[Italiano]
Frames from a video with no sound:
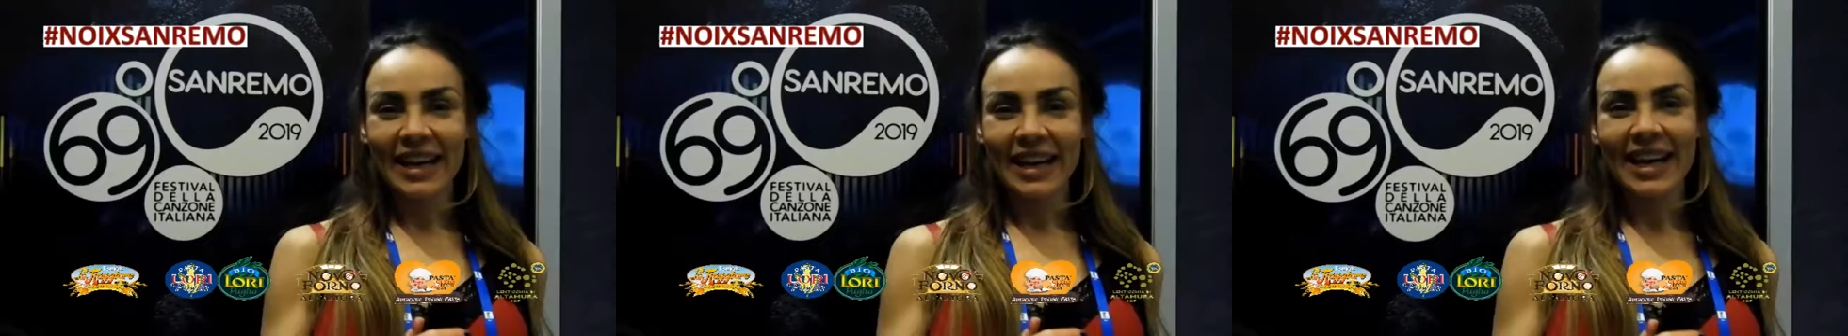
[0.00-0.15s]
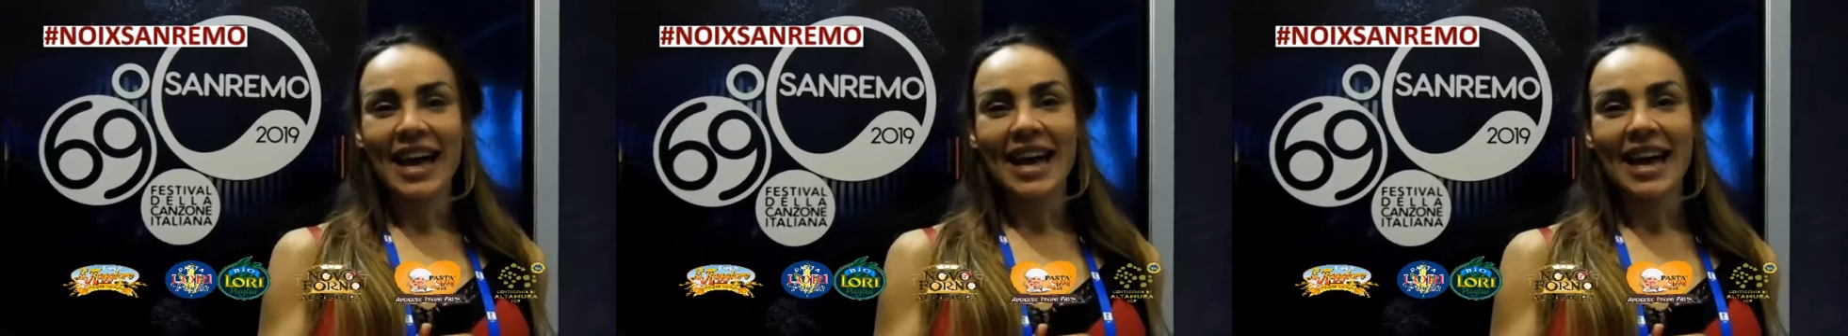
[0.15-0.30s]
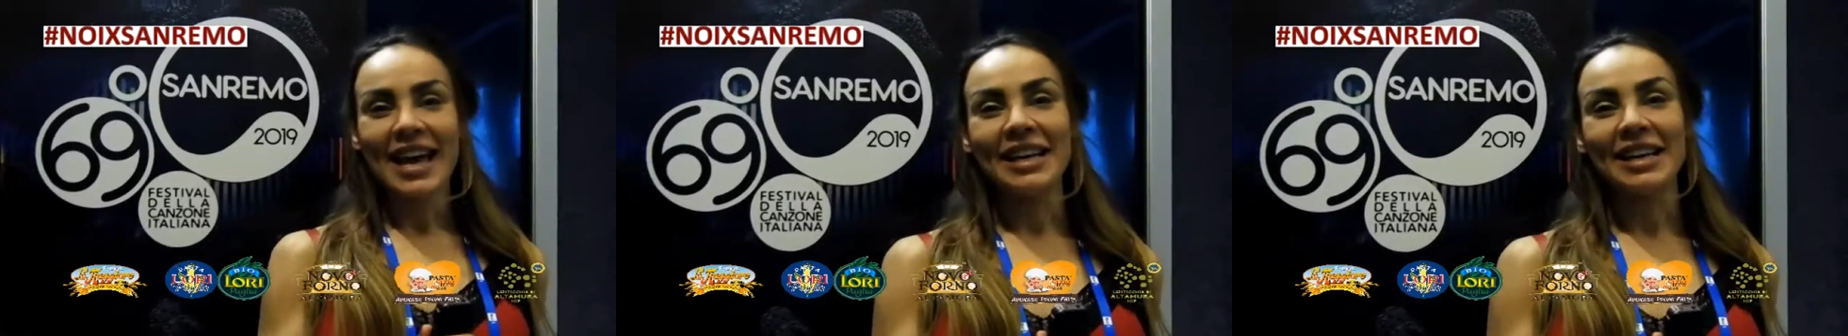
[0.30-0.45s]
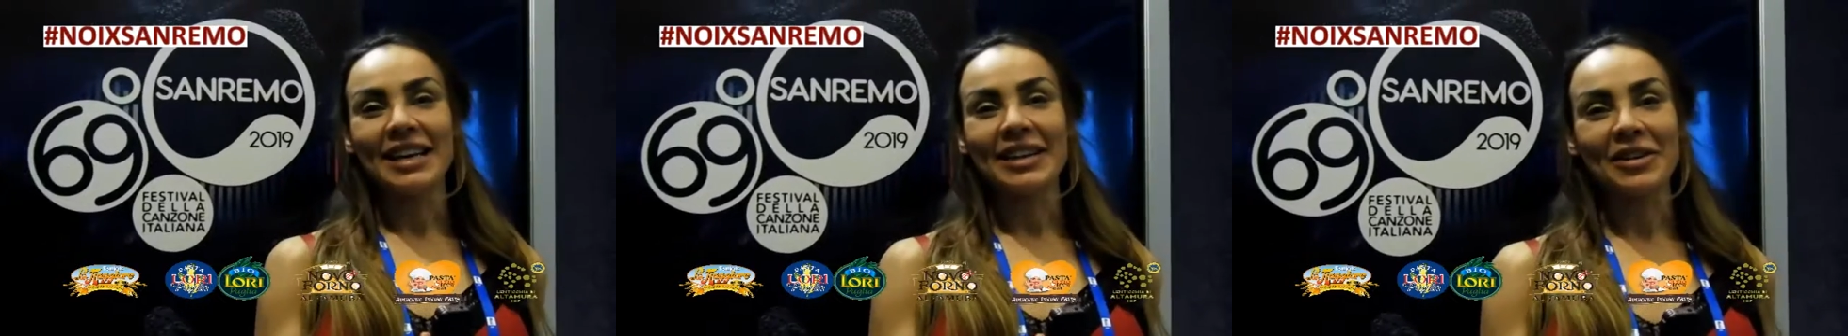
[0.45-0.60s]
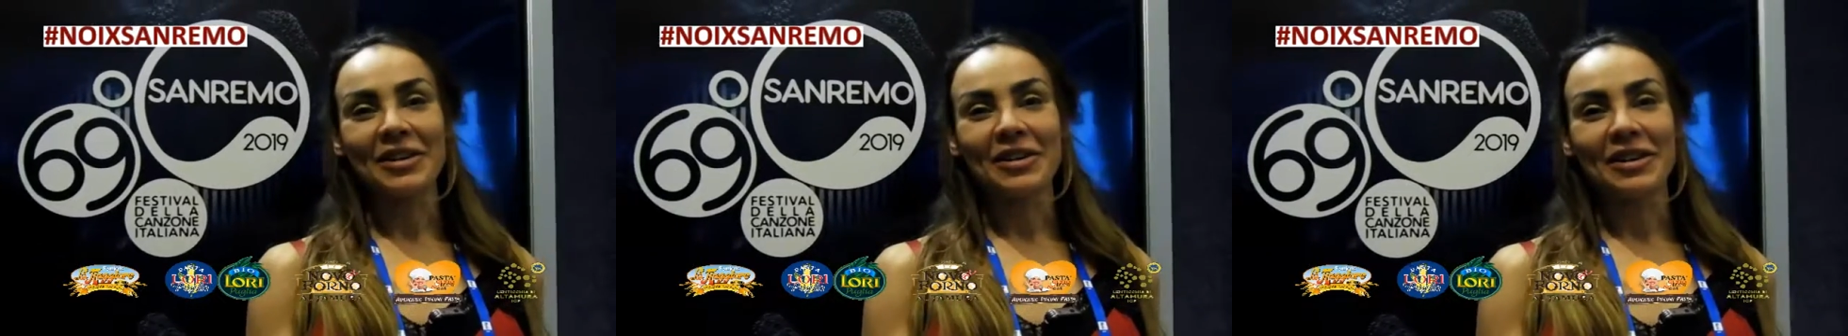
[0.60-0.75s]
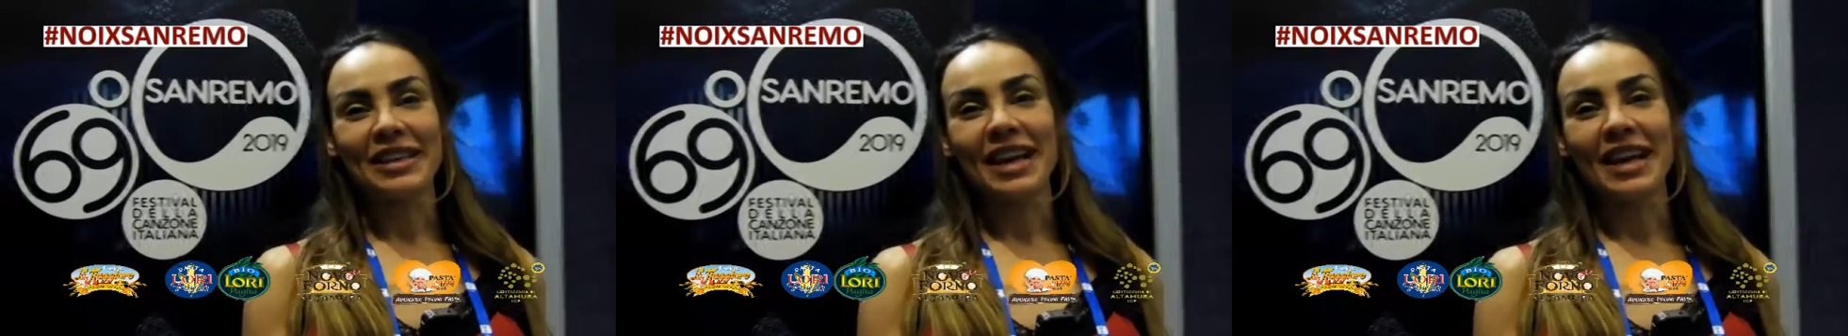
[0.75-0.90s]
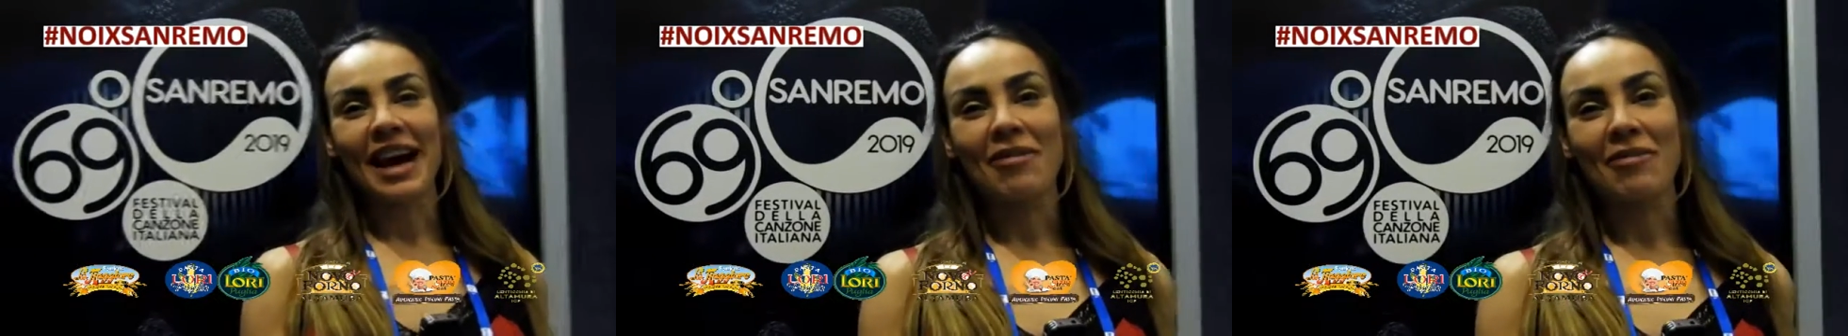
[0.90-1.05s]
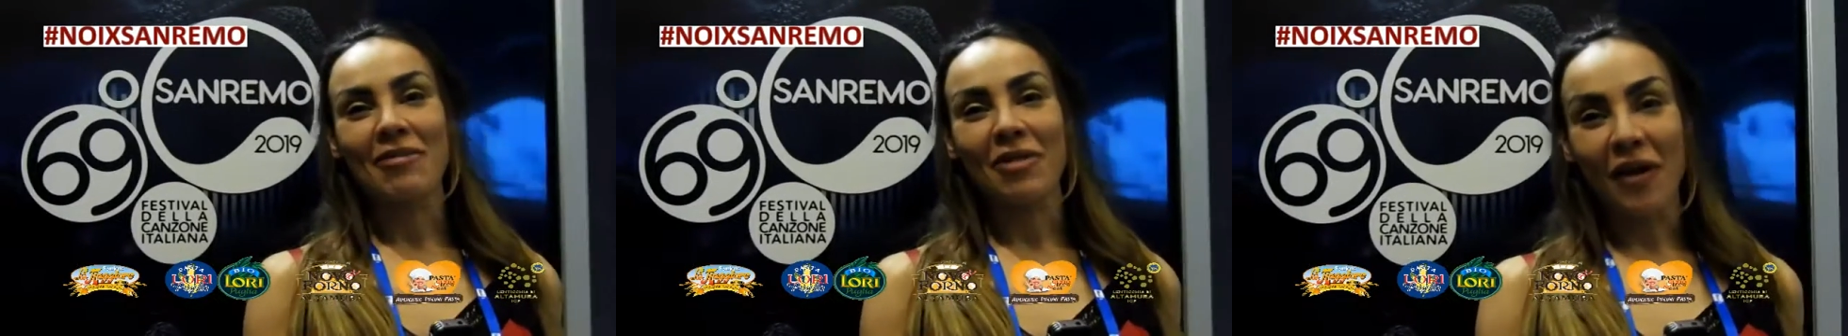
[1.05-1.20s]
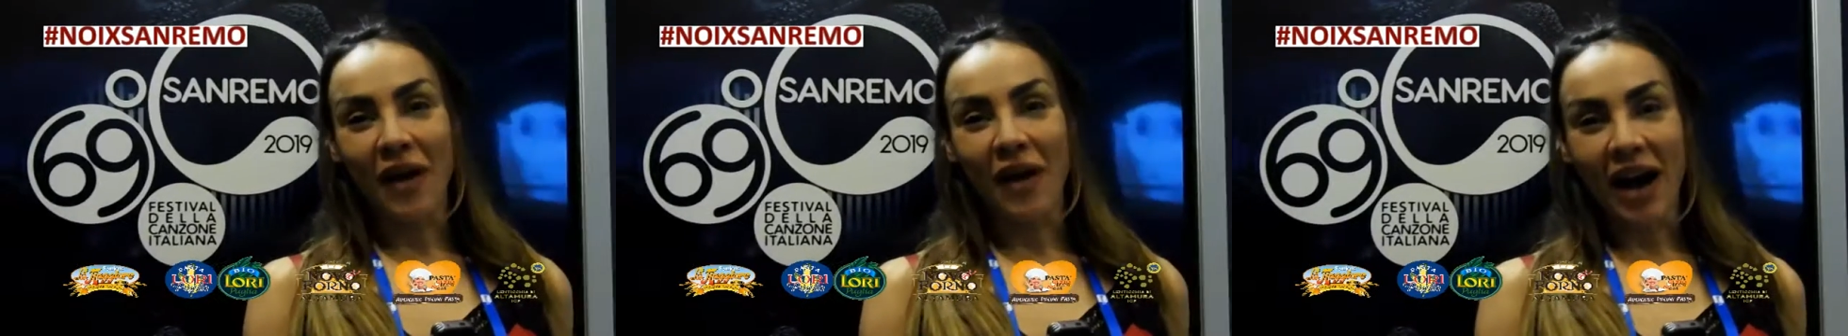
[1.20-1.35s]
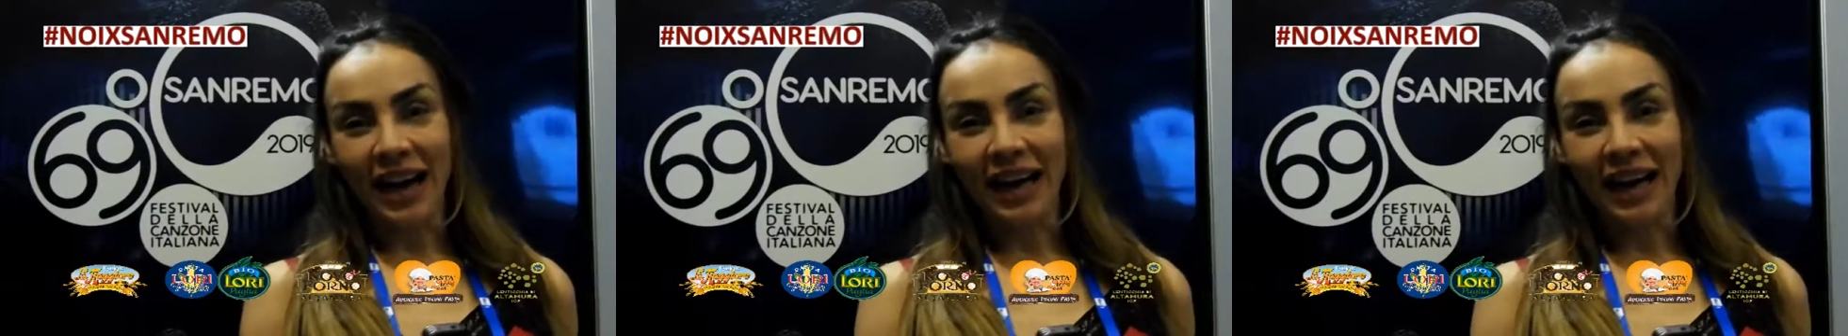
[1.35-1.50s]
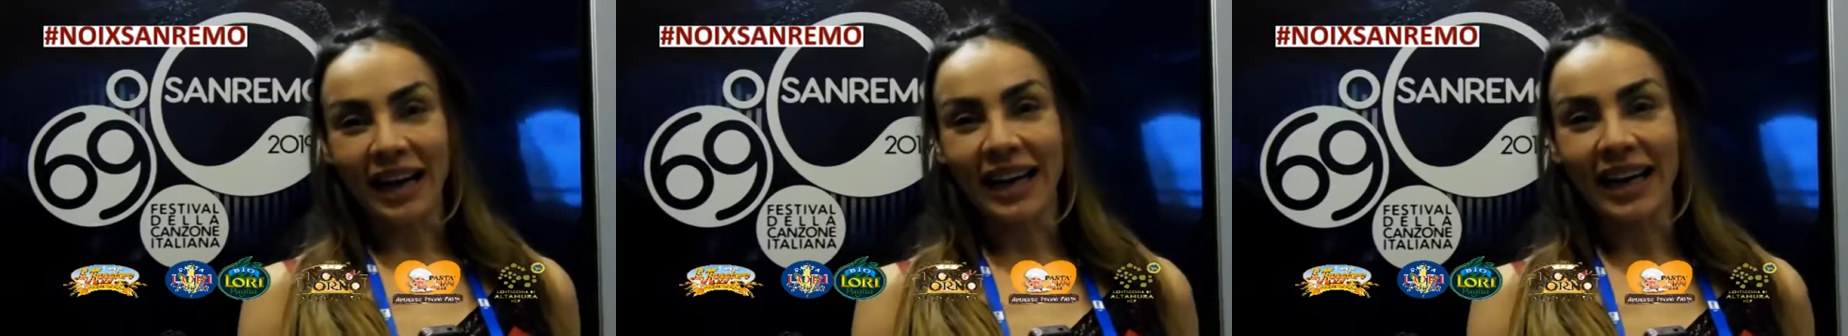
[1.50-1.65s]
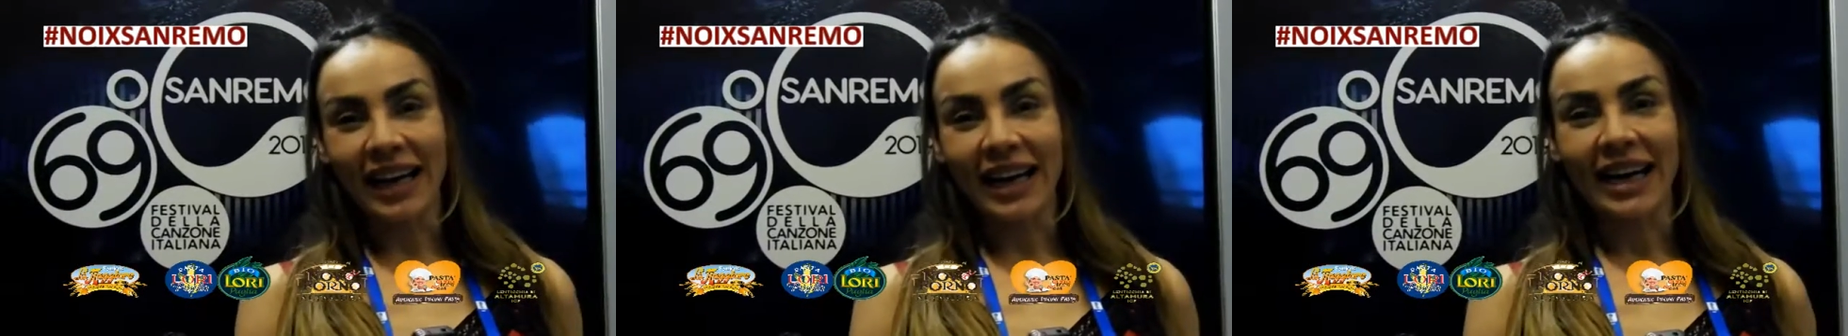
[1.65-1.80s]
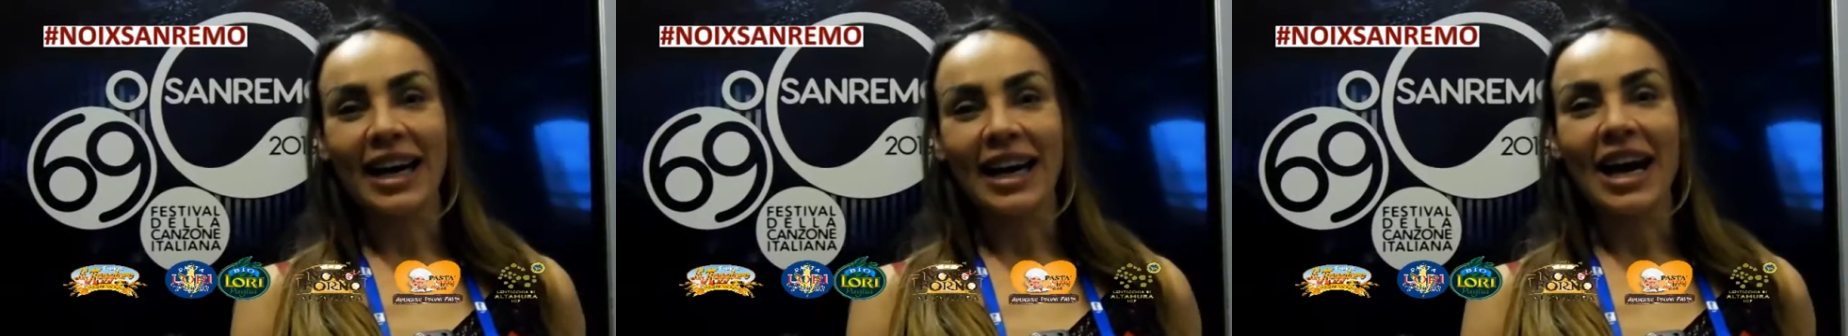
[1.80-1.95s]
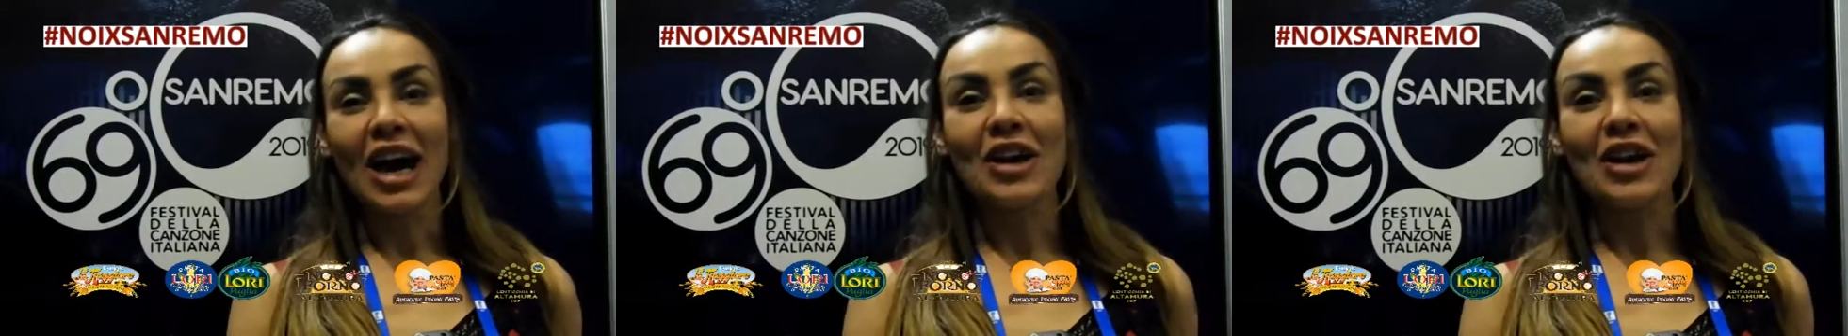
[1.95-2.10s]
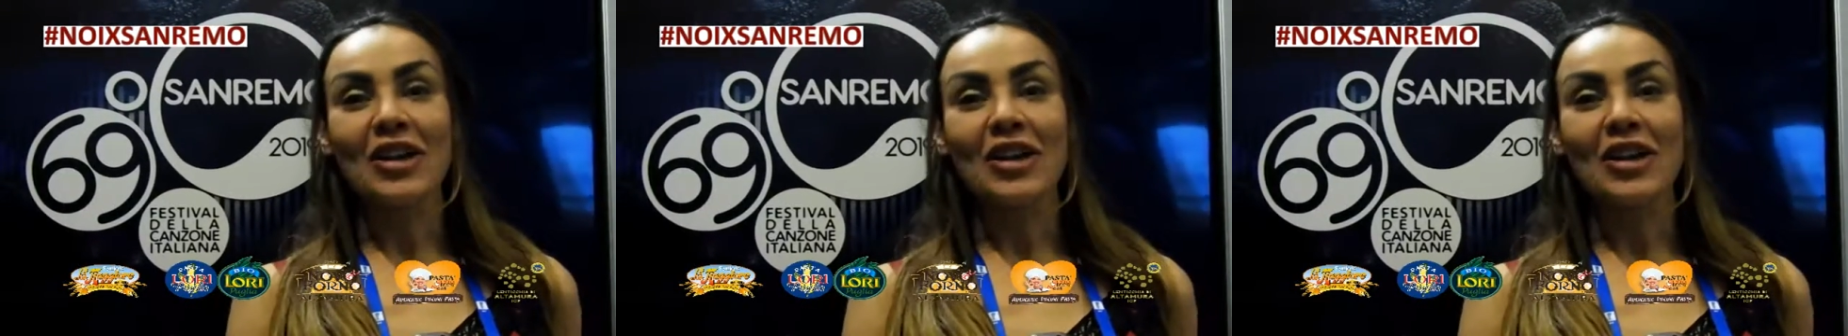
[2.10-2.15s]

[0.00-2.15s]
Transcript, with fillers: e ricordiamo anche